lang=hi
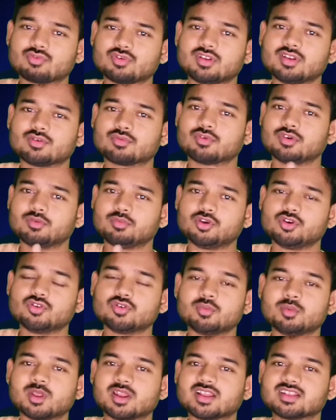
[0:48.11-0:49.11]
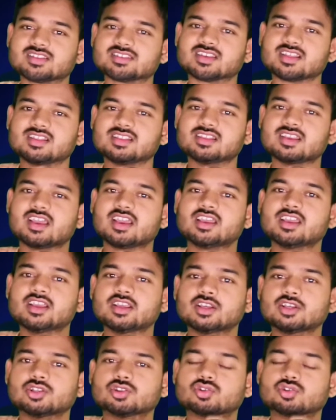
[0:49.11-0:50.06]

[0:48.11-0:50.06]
कोई ना कोई वीडियो मेरा चल जाए